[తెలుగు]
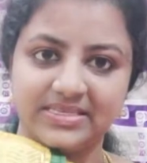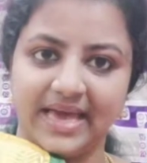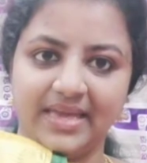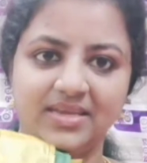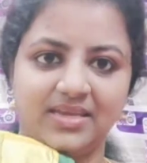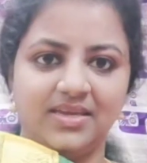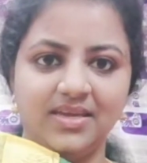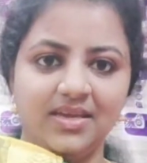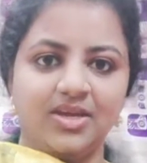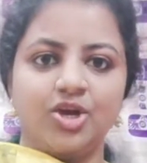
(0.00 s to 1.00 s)
శారీకి
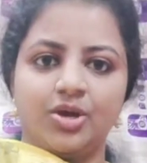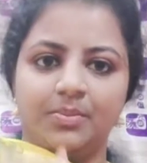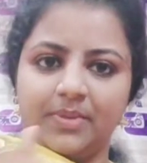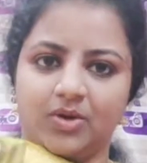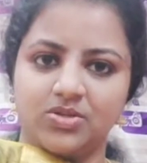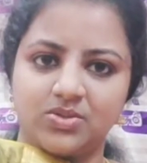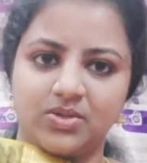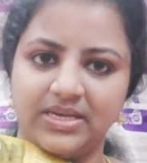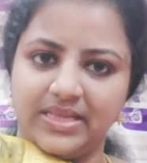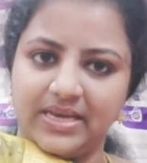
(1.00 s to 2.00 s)
బ్లౌజ్
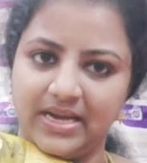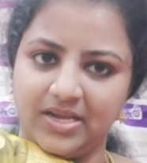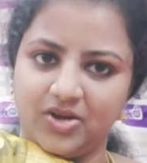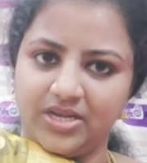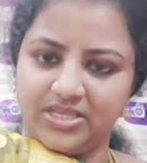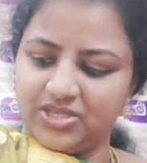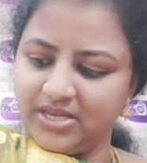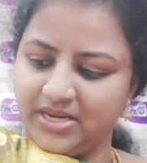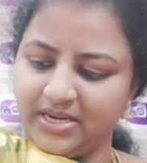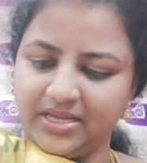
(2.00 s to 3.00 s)
కూడా ఇదే కలర్లోనే
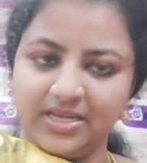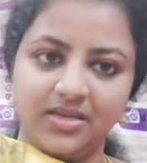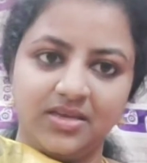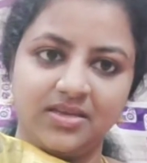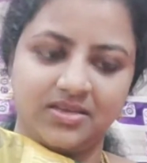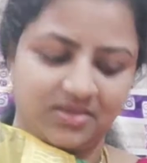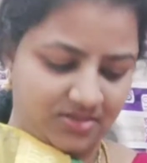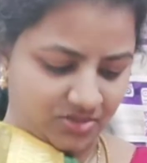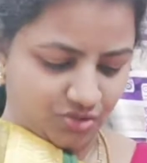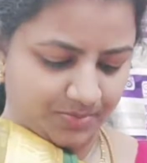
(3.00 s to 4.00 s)
ఇచ్చారండి
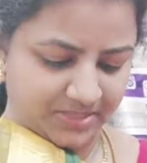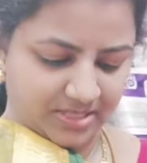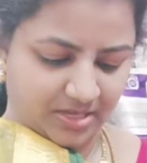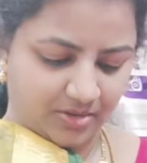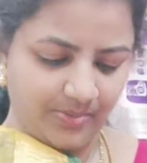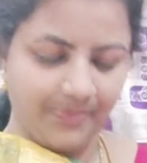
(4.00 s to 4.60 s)
చూపిస్తాను